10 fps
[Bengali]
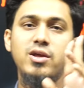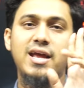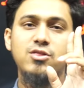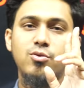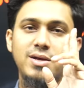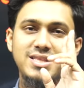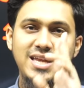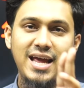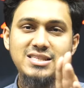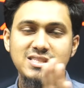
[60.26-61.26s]
উইকে তোমাদের
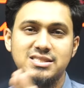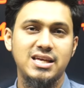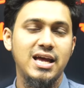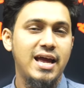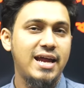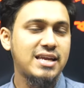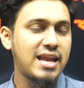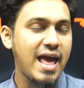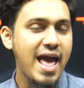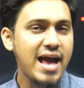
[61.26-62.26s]
এইচএসসি এটার
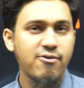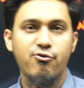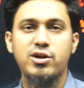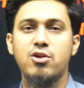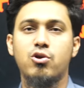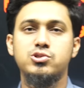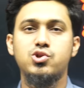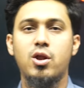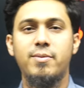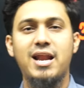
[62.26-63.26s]
এক ফোটা
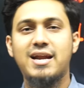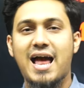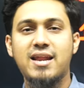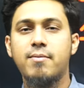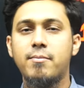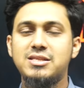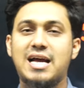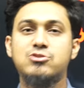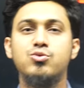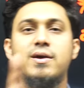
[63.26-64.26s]
নটচর হবে না ডানে বামে
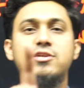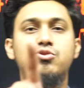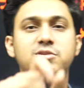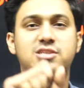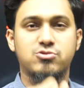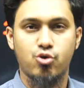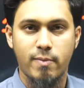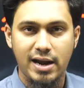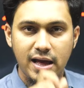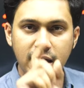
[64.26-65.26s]
যা শুনবা কিছু বিশ্বাস
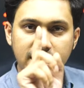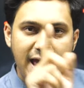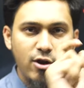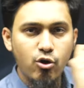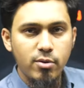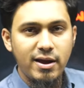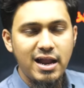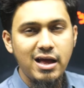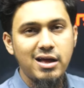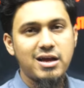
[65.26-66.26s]
করবা না কেন করবা
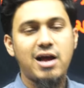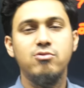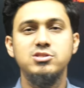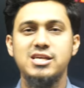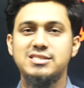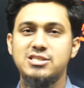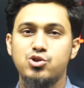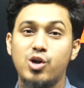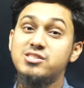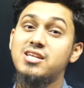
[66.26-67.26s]
না কারণ হচ্ছে যে
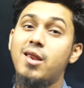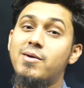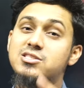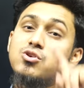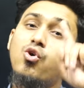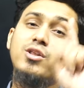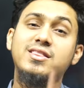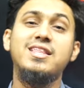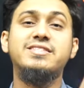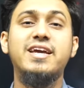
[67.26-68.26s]
শর্ট সিলেবাস
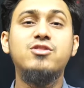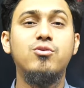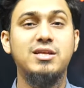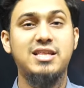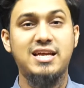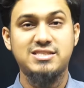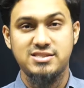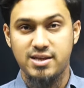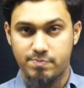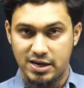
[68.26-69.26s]
করতে সেই তোমাদের
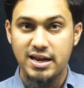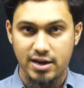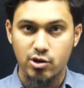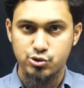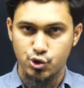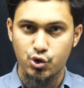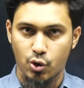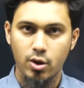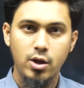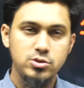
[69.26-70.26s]
এইচএসসি এপ্রিলে নেওয়ার জন্য
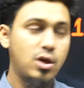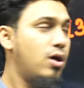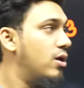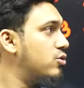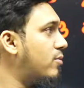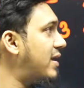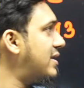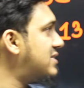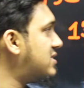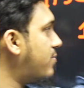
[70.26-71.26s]
সো তোমার
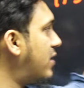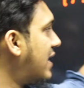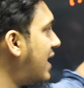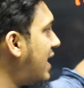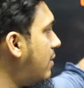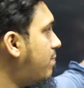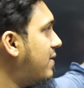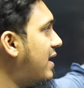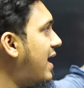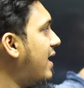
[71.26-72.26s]
এইচএসসি পরীক্ষা
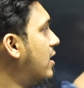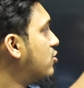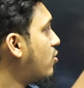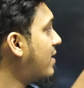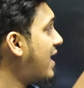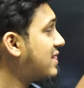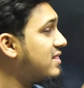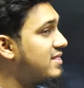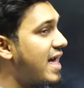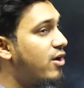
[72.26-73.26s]
এপ্রিলে তোমার হাতে
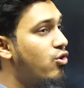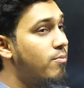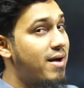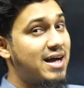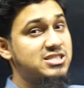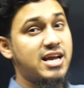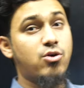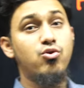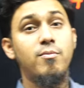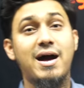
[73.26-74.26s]
তেরো মাস
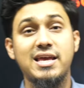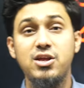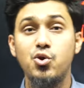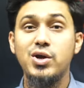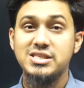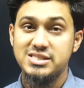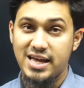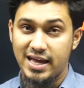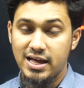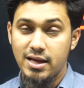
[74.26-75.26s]
এখনও বাকি রয়েছে
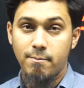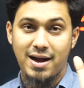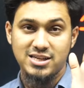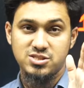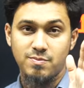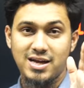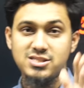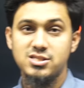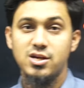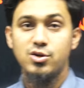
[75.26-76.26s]
মার্চ মাস
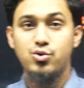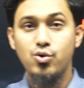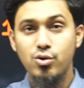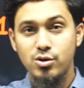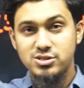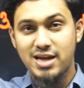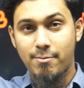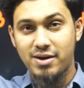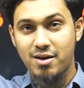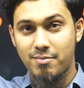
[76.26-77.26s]
টু
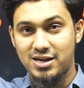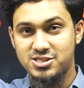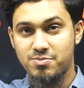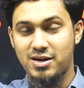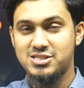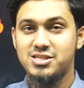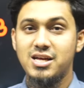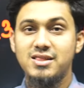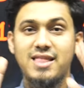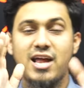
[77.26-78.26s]
সামনের মার্চ মাস
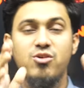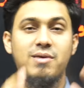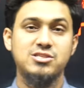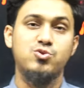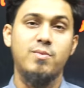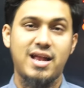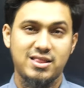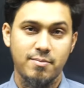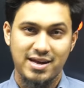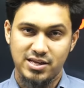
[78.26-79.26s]
তেরো মাস তোমার
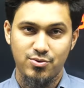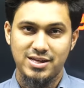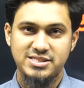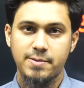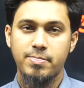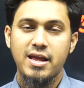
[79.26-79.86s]
হাতে বাকি রয়েছে